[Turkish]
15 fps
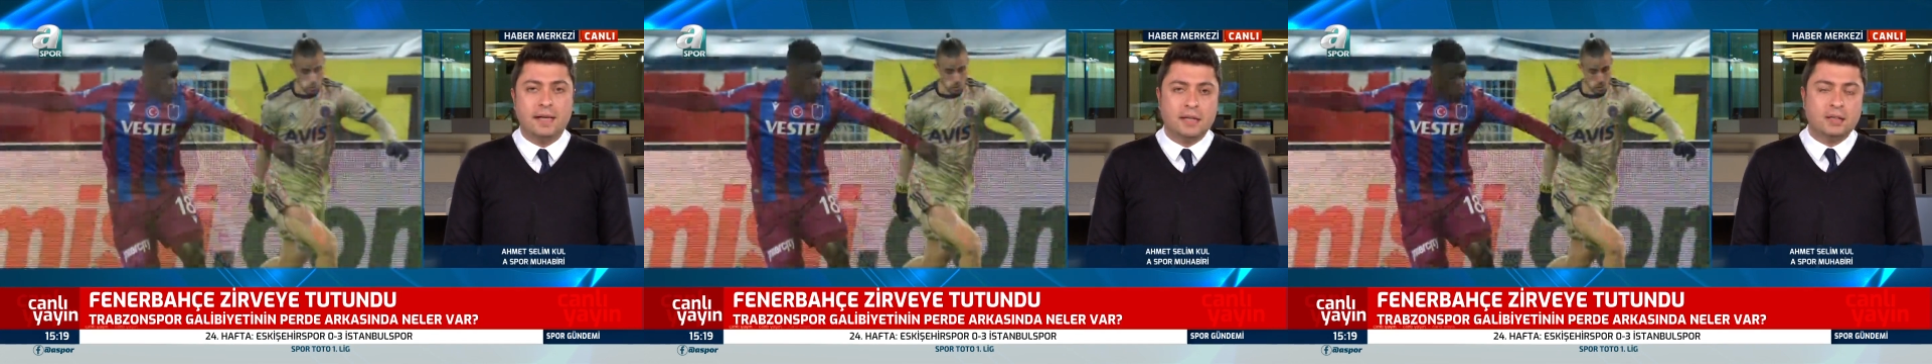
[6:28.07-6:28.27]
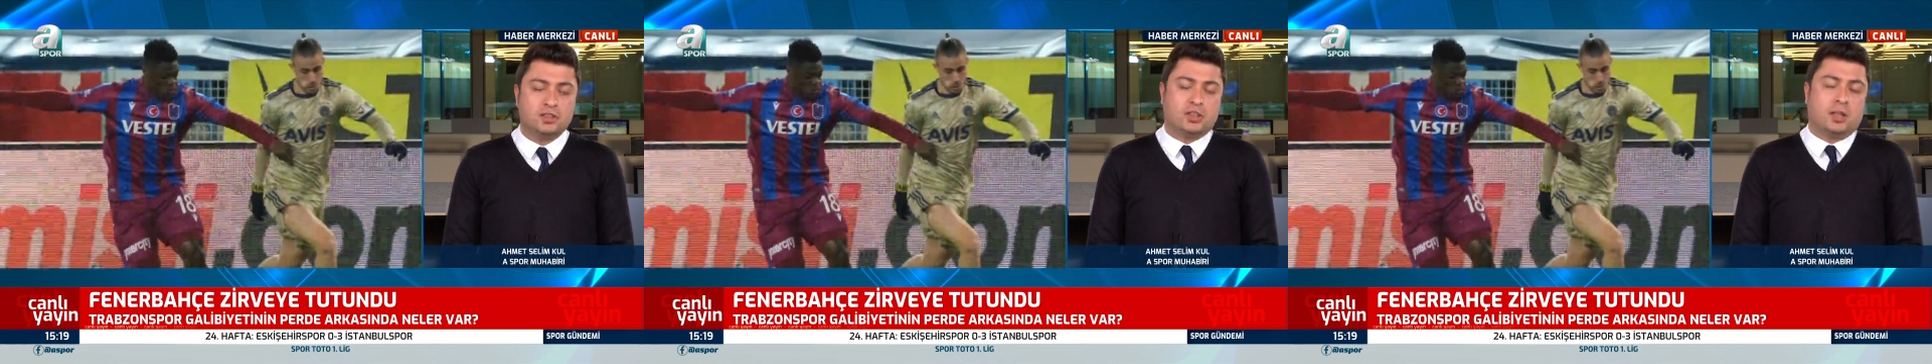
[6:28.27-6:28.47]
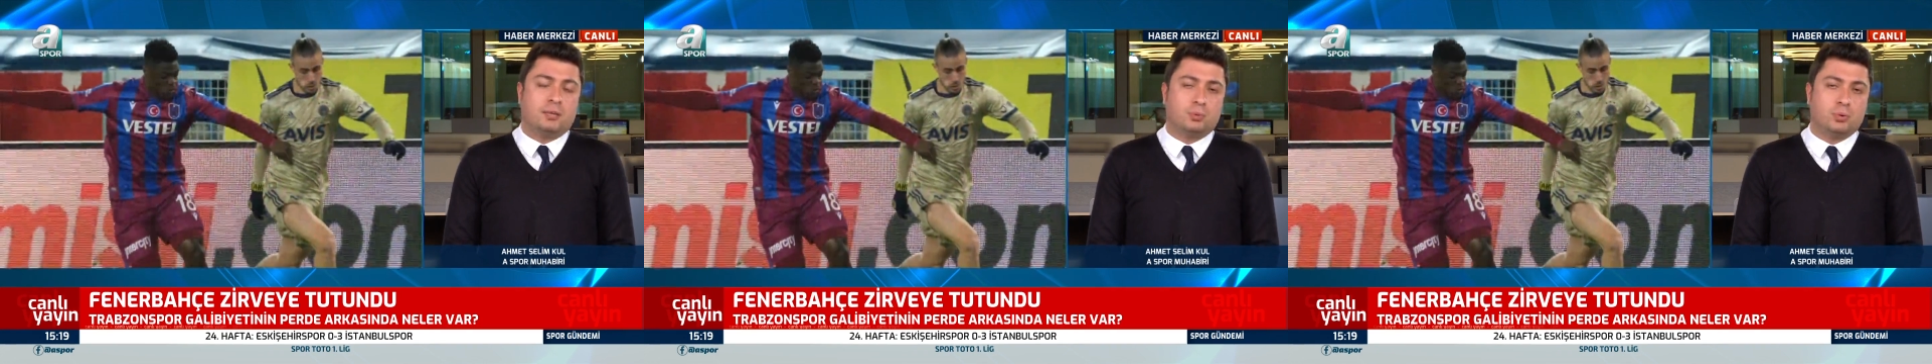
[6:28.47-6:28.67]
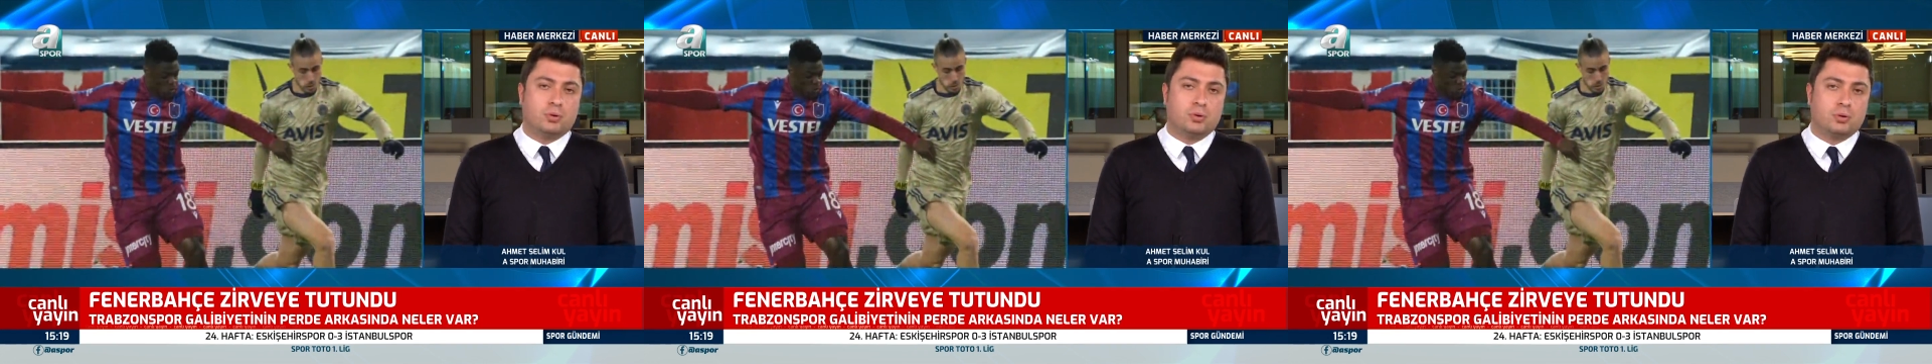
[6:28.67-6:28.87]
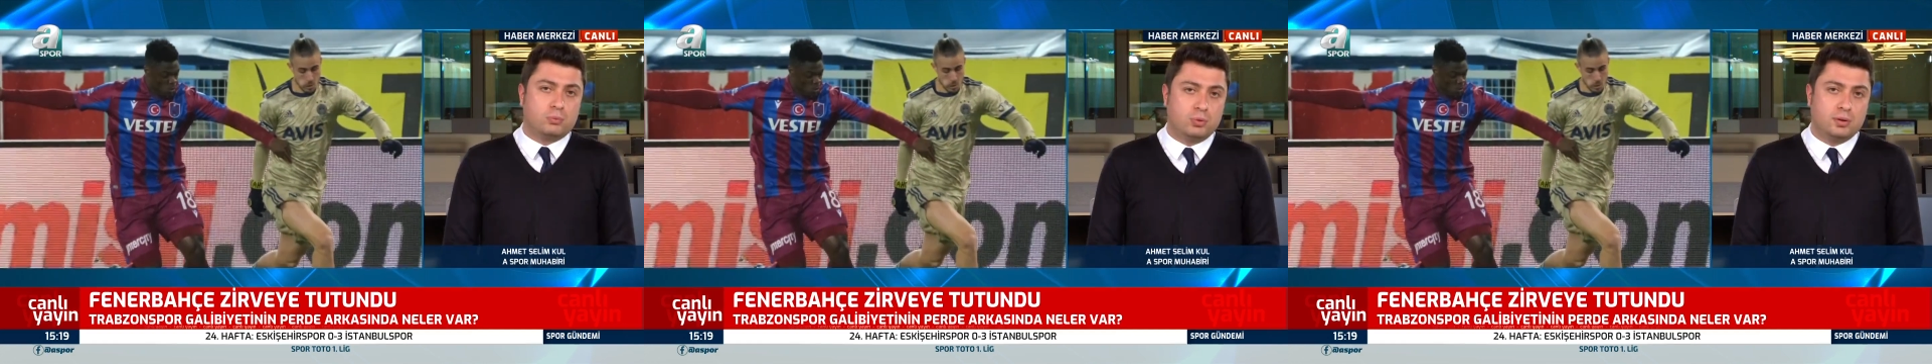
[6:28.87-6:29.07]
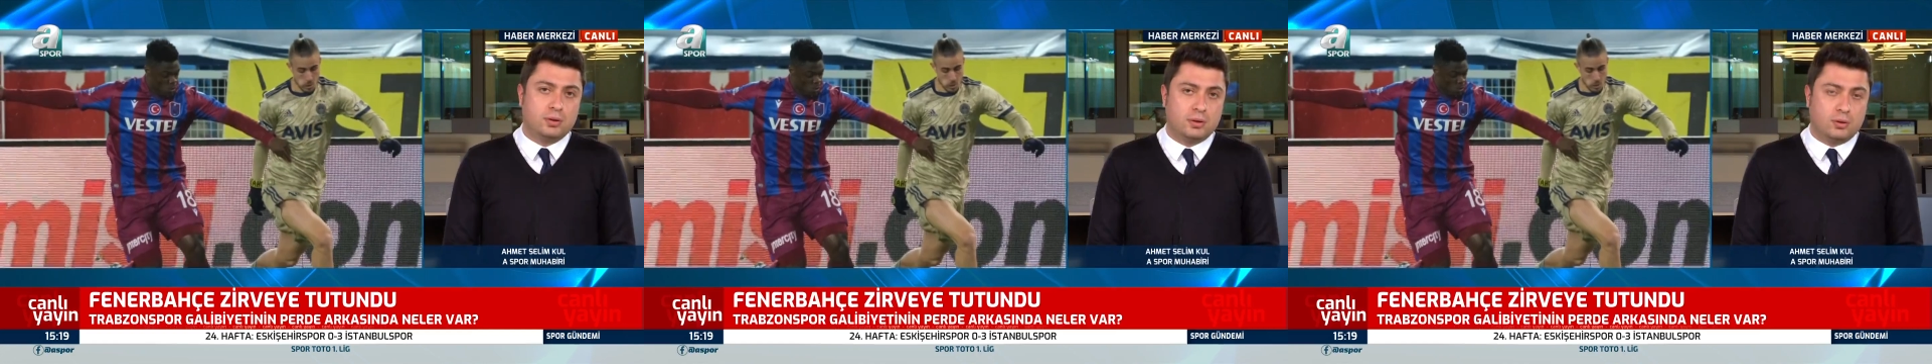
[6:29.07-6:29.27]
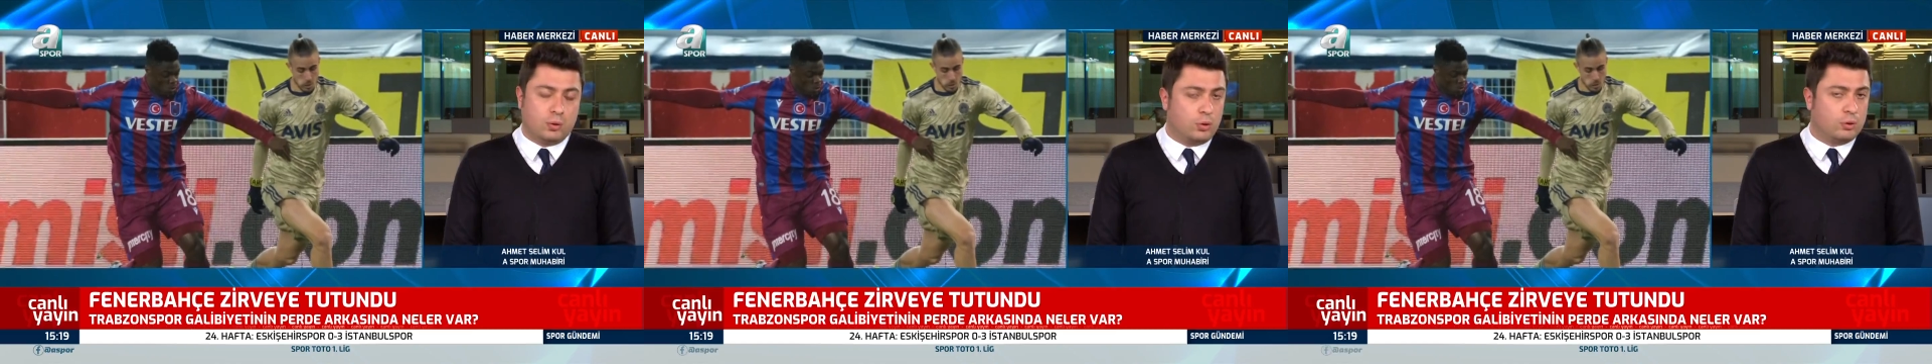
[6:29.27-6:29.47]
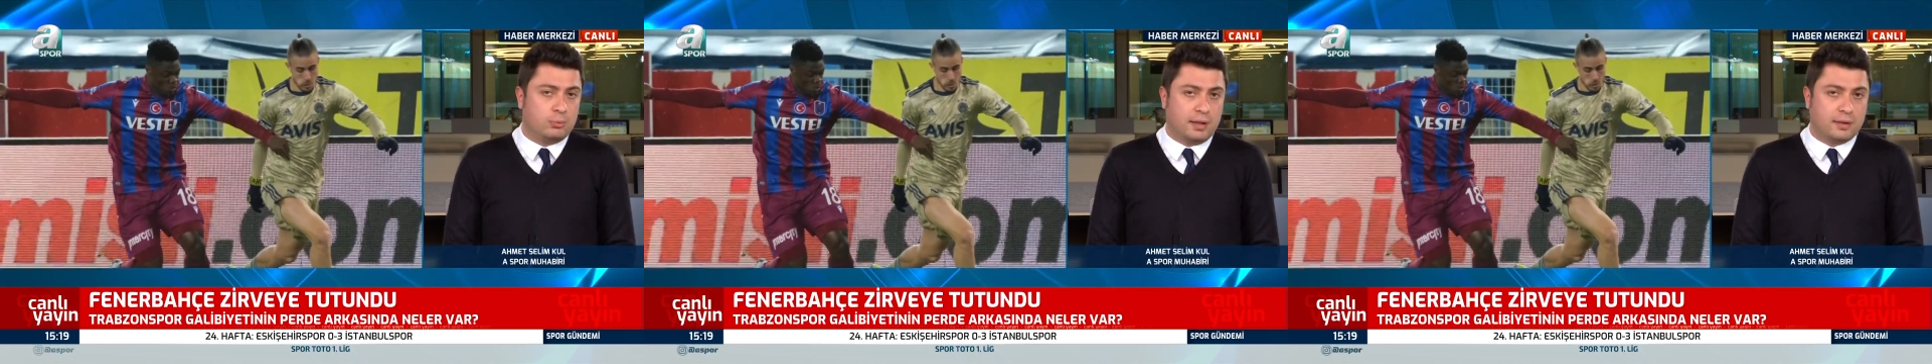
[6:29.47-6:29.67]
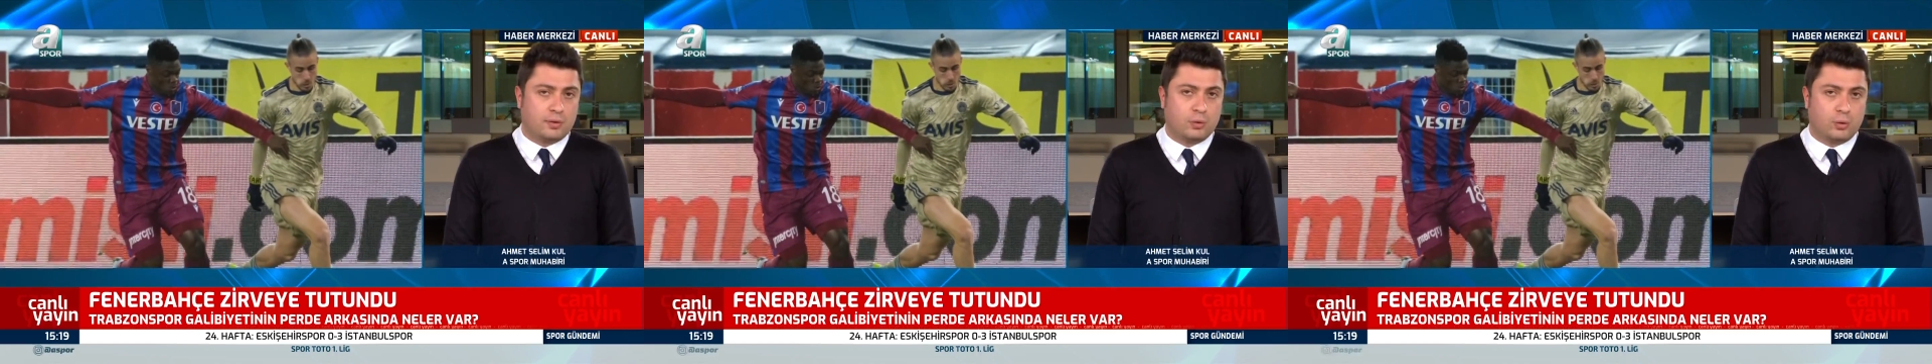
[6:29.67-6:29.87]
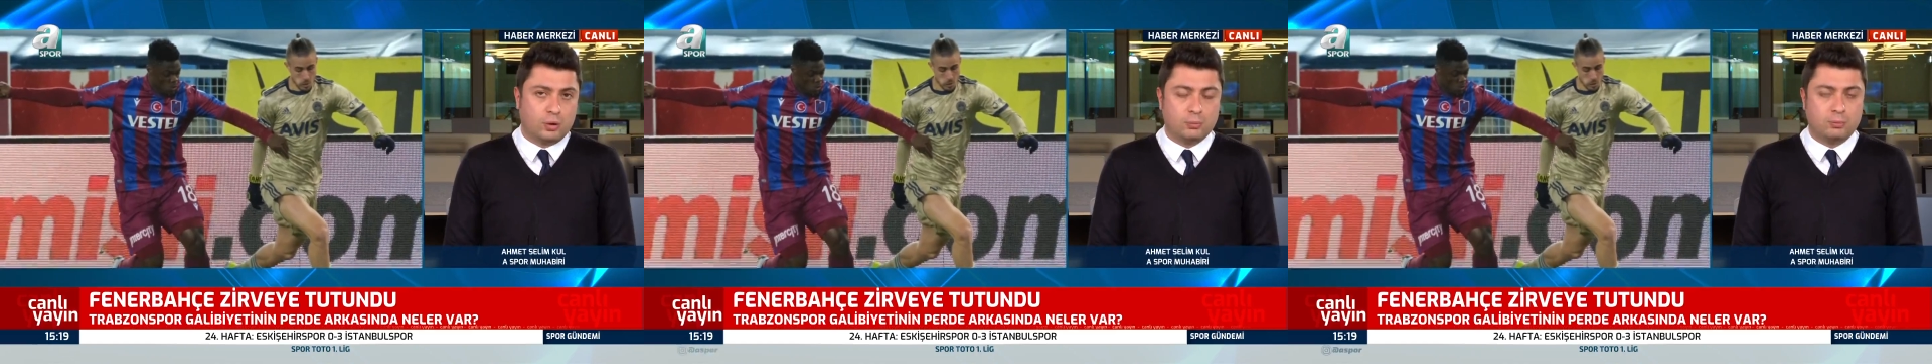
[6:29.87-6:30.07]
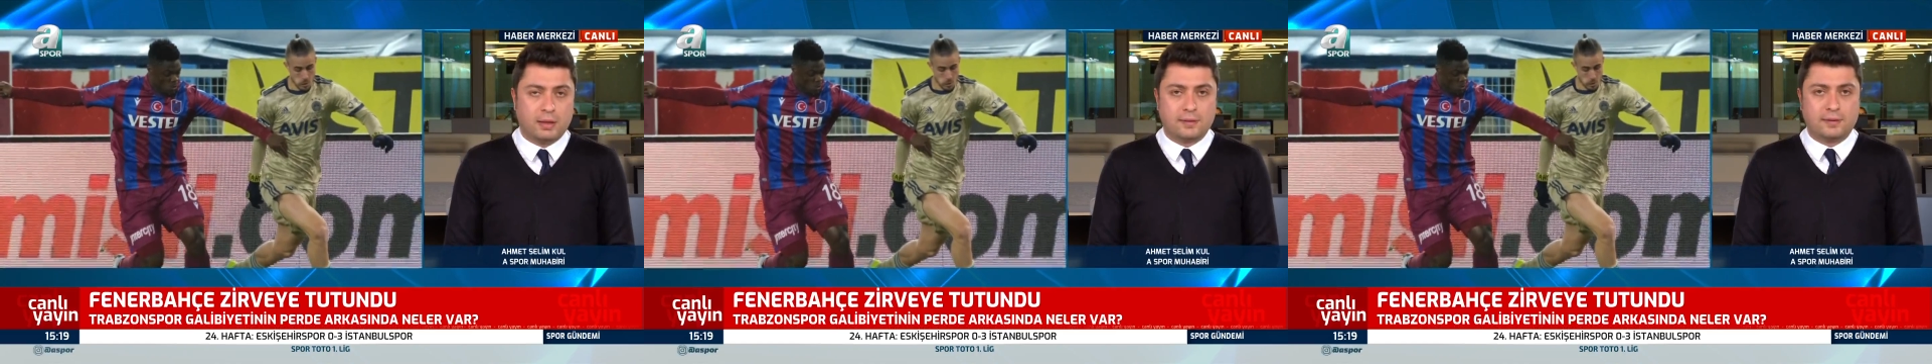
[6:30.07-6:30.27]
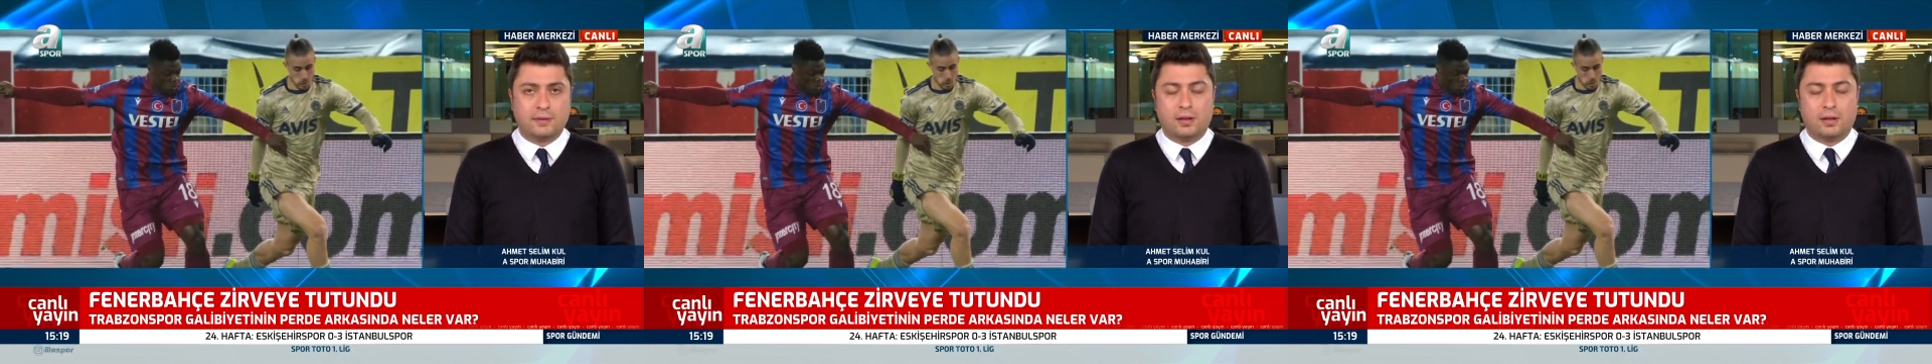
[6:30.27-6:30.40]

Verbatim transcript: şampiyonluk bu yıl olmazsa olmaz